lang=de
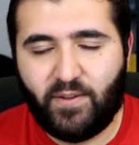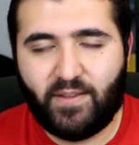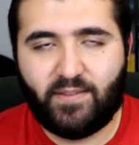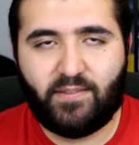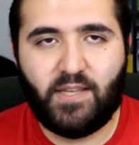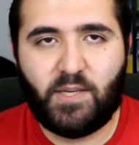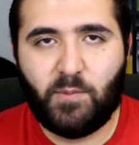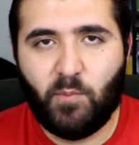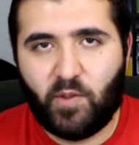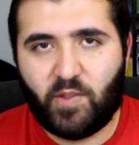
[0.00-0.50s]

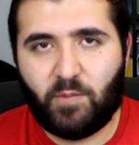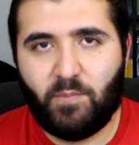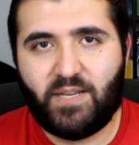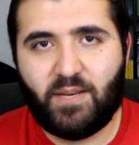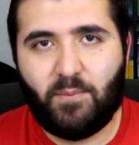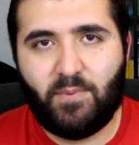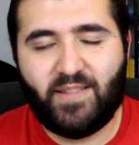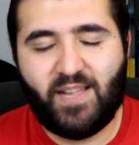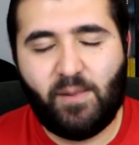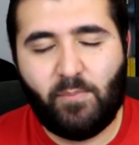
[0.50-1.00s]
wissen, ich musste mich
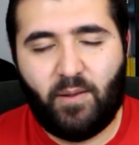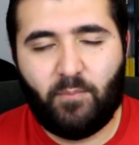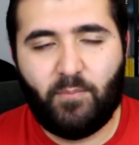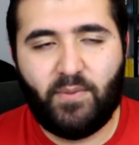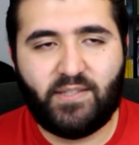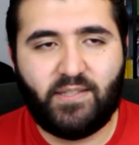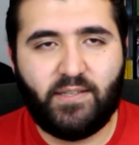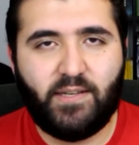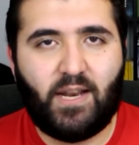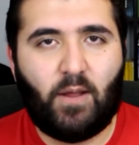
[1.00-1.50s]
damit selber ein
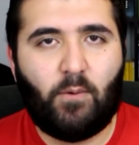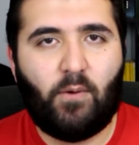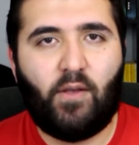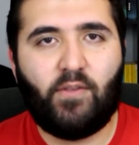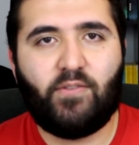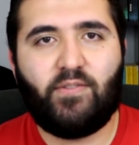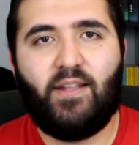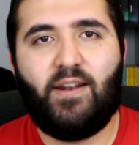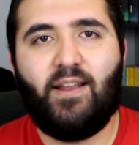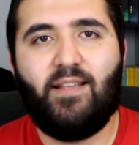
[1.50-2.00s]
bisschen genauer
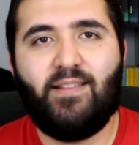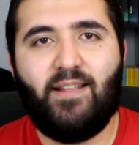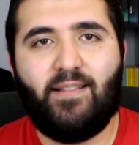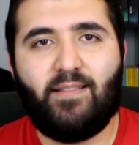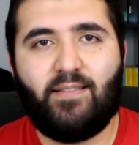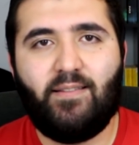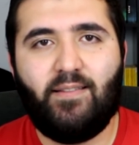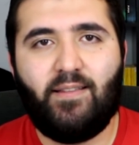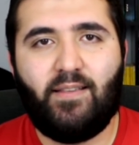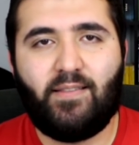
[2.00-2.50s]

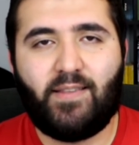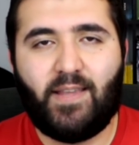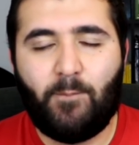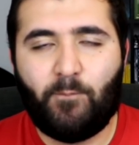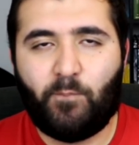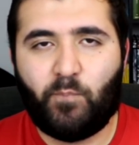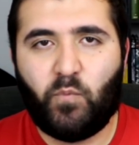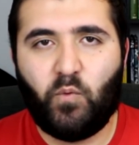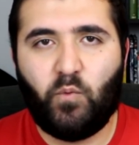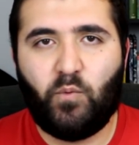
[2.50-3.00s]
auseinandersetzen. Es
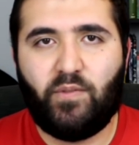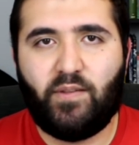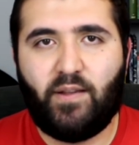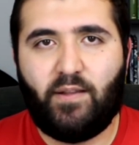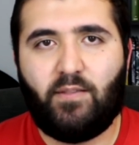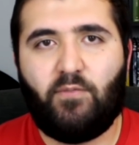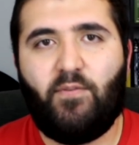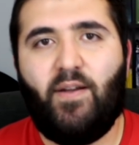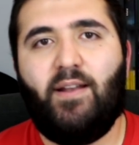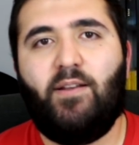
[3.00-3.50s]
gibt nun
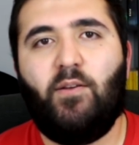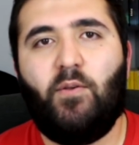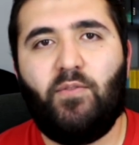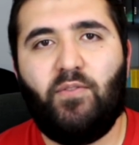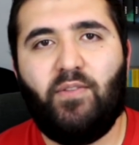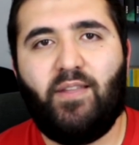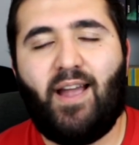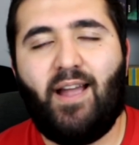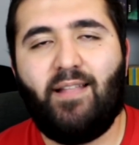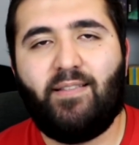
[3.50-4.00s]
seit
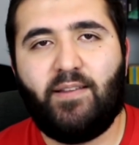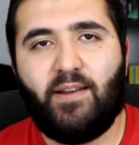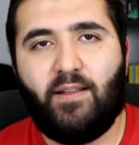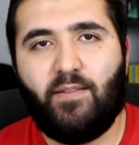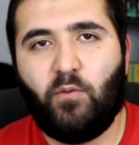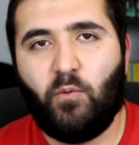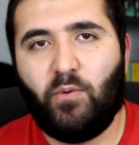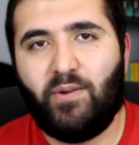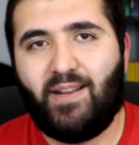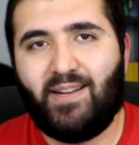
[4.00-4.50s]
2013
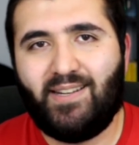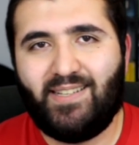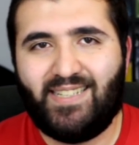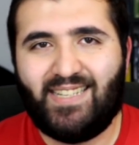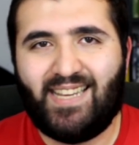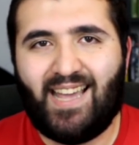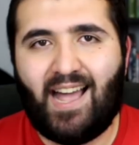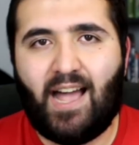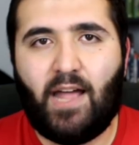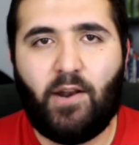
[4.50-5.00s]
einen
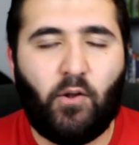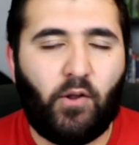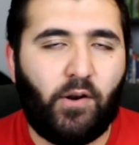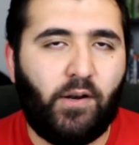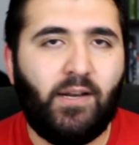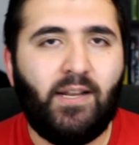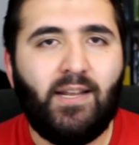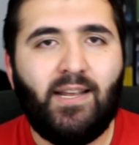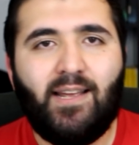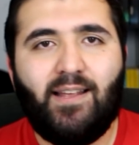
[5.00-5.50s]
sogenannten
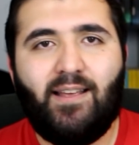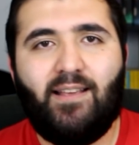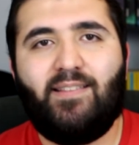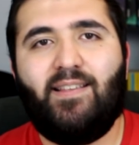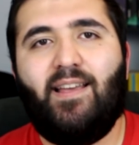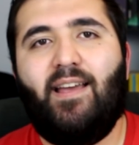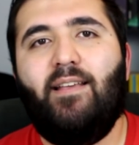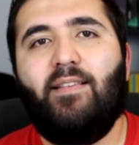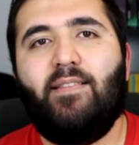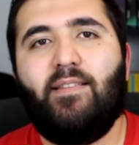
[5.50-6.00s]
Kanon.
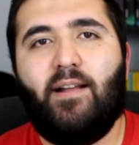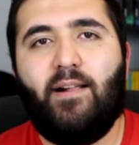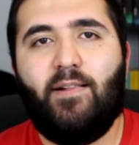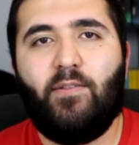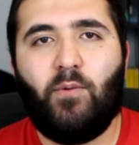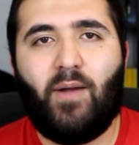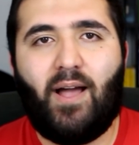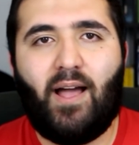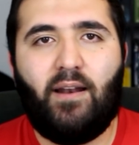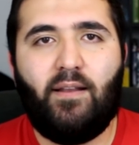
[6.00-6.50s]
Es heißt
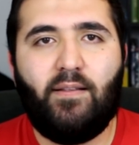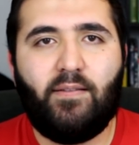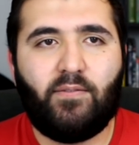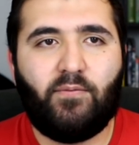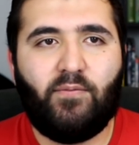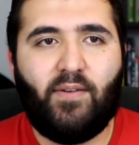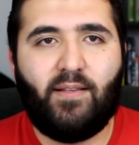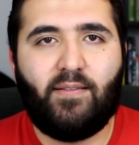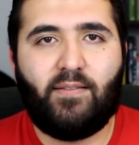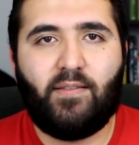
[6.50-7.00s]
also,
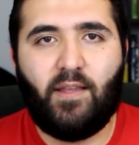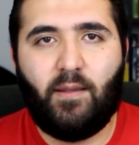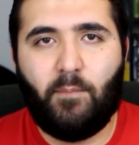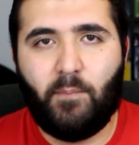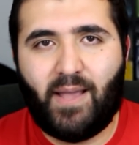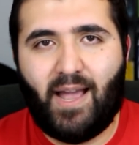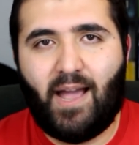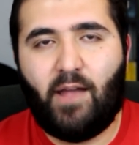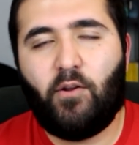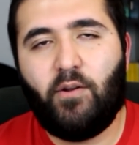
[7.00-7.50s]
alles, was
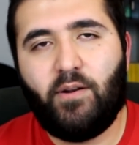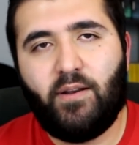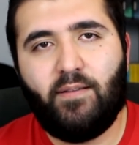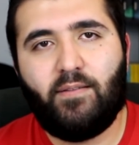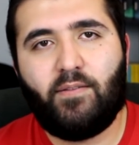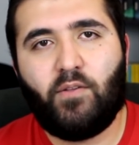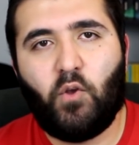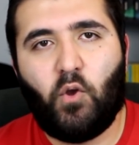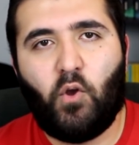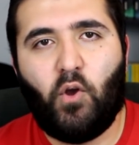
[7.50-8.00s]
im Kanon
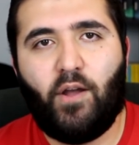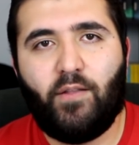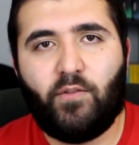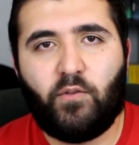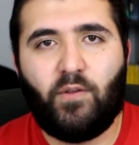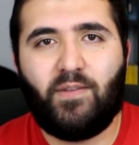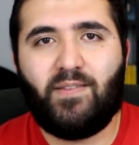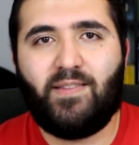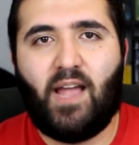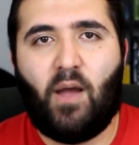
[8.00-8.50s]
ist,
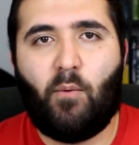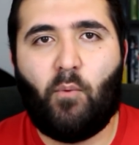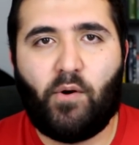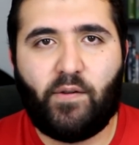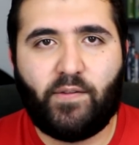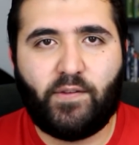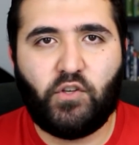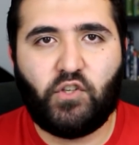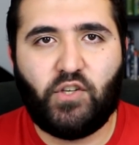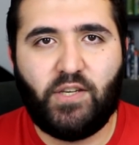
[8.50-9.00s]
gehört zur Star
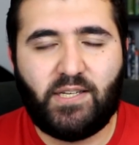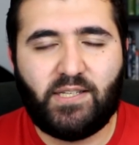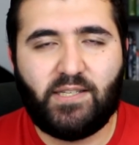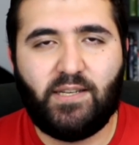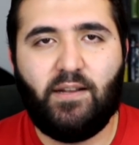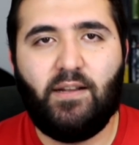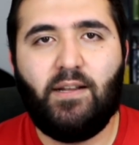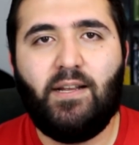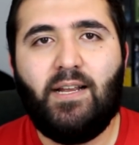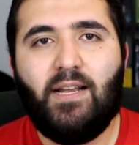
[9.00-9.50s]

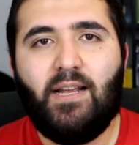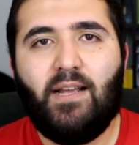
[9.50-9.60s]
Wars-Geschichte.